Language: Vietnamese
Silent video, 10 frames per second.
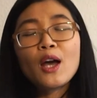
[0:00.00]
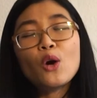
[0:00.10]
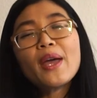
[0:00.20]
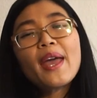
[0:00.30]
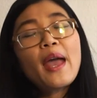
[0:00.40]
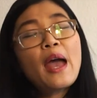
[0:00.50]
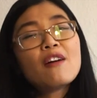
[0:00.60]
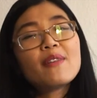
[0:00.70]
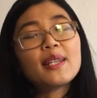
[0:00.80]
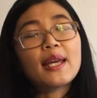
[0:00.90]
ok
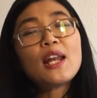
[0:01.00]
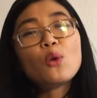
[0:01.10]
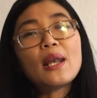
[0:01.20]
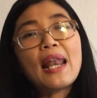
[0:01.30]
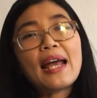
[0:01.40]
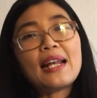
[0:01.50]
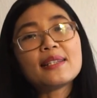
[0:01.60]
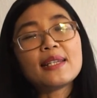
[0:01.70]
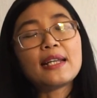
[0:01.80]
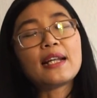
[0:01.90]
vậy thì kết luận lại là
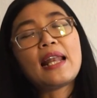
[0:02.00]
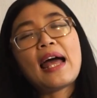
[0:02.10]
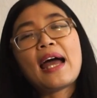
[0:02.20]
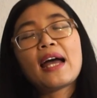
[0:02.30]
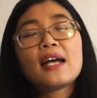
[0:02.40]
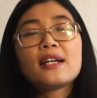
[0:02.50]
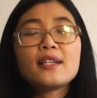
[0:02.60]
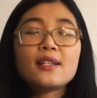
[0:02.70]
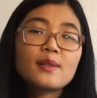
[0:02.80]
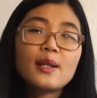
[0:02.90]
gì là
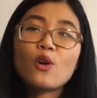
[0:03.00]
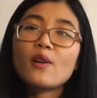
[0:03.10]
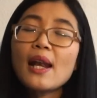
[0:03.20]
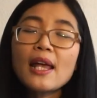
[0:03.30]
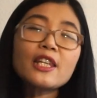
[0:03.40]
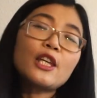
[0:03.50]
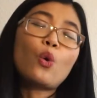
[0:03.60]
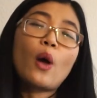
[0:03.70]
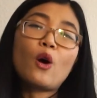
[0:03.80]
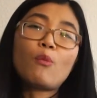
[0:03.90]
trên thế giới có rất là nhiều
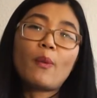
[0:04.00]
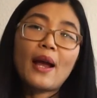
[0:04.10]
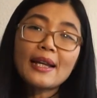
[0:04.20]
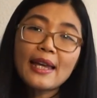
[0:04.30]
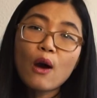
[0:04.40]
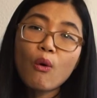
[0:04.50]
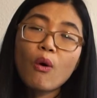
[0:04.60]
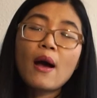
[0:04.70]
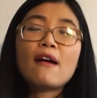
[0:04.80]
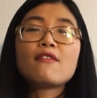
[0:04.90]
loại học bổng khác nhau
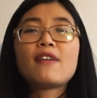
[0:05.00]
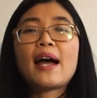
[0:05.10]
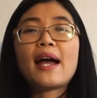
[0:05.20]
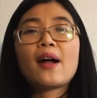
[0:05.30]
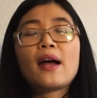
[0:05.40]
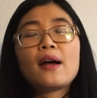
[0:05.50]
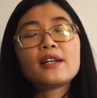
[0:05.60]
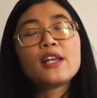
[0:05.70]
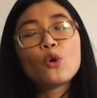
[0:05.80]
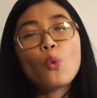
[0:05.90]
và
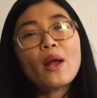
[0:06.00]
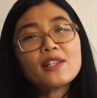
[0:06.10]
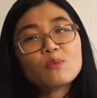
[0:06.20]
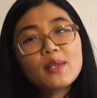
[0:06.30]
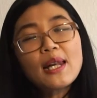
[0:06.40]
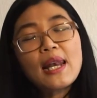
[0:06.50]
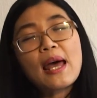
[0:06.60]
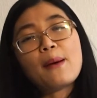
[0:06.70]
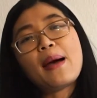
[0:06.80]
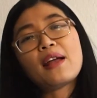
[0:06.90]
điều quan trọng nhất
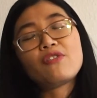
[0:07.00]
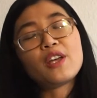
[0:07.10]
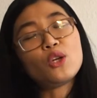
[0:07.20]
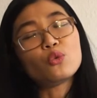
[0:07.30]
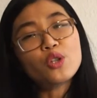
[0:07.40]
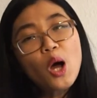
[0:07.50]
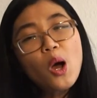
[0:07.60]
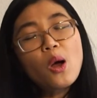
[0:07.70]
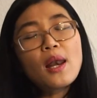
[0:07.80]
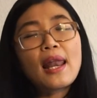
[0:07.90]
là bạn phải hiểu
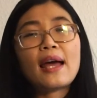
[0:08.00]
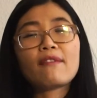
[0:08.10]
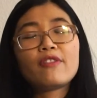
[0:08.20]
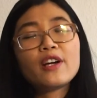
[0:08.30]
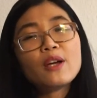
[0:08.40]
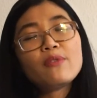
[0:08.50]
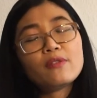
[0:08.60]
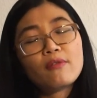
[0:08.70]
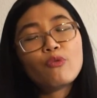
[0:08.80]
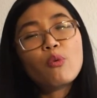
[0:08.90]
rõ là với cái
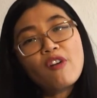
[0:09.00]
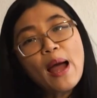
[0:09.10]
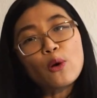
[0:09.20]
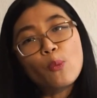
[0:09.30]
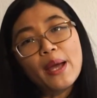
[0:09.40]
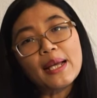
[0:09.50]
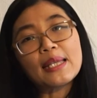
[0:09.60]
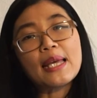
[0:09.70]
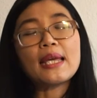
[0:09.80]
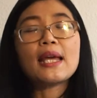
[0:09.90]
file của mình
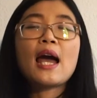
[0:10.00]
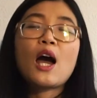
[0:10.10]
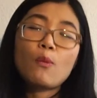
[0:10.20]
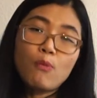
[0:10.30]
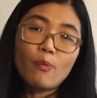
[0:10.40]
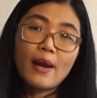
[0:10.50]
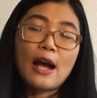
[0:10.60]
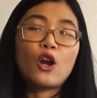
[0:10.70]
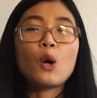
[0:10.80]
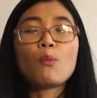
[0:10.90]
thì học bổng
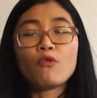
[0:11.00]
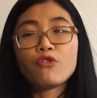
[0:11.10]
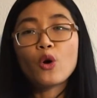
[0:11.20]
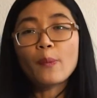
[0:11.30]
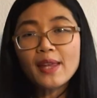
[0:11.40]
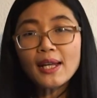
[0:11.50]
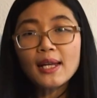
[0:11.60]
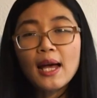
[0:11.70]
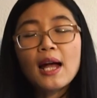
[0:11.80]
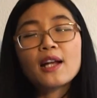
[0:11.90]
nào là học bổng phù hợp nhất
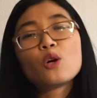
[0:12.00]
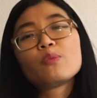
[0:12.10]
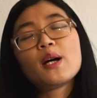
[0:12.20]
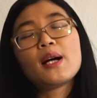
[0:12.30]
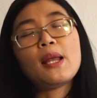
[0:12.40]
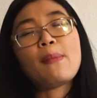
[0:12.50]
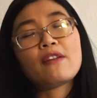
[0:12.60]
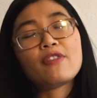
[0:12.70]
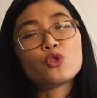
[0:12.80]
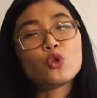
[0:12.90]
đồng thời là bạn
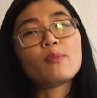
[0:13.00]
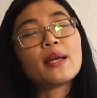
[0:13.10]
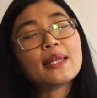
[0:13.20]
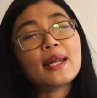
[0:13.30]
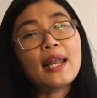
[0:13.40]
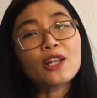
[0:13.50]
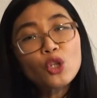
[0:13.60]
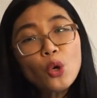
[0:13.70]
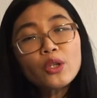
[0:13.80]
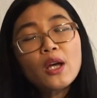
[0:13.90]
phải chuẩn bị thật là
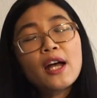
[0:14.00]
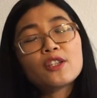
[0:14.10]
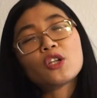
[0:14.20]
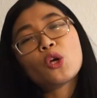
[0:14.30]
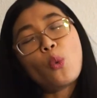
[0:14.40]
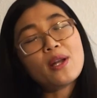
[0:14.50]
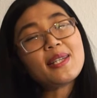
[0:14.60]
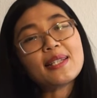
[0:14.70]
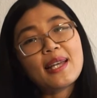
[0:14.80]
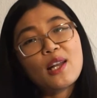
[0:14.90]
tốt cho cái quá
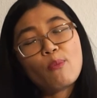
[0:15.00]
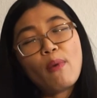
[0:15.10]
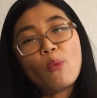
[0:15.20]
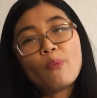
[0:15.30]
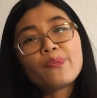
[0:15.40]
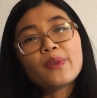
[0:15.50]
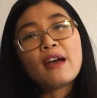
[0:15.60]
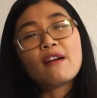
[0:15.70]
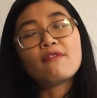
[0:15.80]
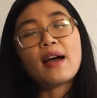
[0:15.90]
trình săn học bổng
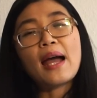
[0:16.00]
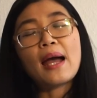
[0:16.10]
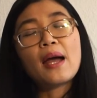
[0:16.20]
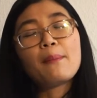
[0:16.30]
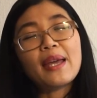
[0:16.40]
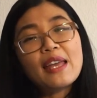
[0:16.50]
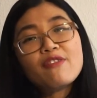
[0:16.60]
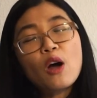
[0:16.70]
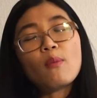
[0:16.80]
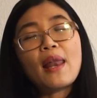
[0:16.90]
và mình hy
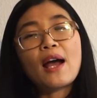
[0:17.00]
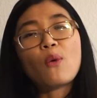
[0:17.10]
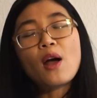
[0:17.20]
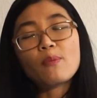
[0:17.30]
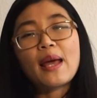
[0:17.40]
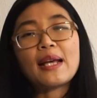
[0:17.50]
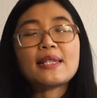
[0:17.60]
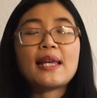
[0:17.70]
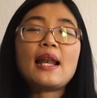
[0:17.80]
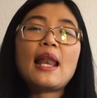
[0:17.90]
vọng là khóa học này
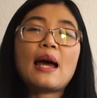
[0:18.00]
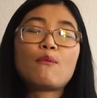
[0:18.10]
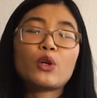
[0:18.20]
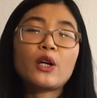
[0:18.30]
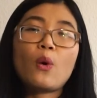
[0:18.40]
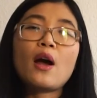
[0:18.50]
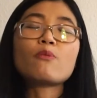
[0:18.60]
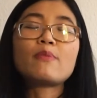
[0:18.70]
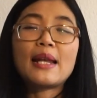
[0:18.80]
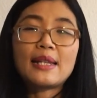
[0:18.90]
sẽ là một cái khóa học
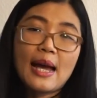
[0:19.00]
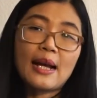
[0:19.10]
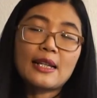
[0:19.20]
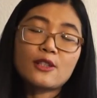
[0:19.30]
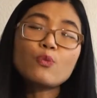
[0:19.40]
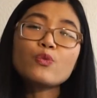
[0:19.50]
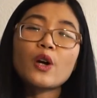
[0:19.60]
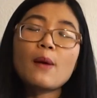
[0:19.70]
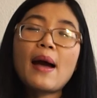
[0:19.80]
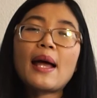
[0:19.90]
nền tảng để giúp cho
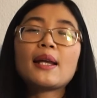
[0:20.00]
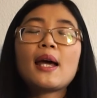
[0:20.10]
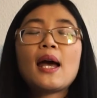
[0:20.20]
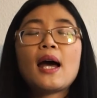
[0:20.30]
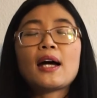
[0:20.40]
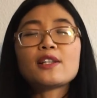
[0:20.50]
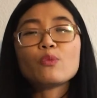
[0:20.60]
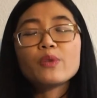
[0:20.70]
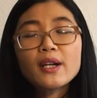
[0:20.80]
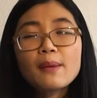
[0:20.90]
các bạn ở à,
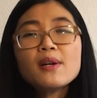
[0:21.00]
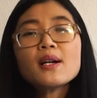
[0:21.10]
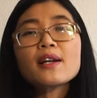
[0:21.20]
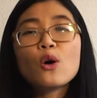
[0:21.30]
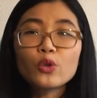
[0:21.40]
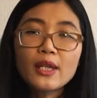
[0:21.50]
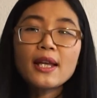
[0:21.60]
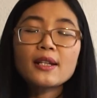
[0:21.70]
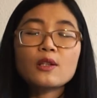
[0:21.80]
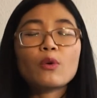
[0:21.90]
trong những cái bước đầu
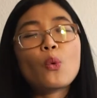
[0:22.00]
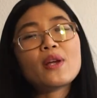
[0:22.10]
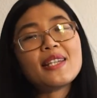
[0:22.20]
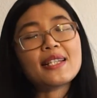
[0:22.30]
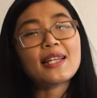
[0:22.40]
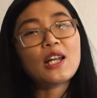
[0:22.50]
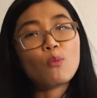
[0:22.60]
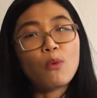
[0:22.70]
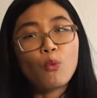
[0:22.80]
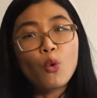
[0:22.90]
tiên trong cái quá trình săn
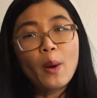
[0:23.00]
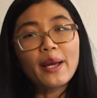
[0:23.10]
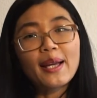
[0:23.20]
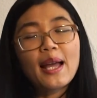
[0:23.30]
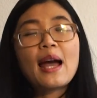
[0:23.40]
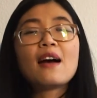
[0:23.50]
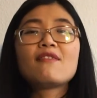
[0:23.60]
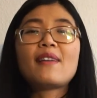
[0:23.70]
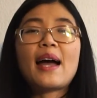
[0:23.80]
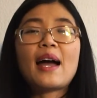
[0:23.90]
học bổng của mình
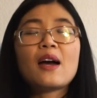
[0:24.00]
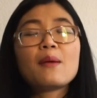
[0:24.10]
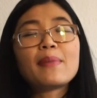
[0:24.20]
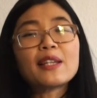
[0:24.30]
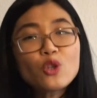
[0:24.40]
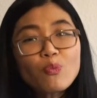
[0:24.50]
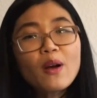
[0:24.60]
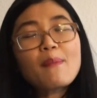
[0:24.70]
và mình chúc các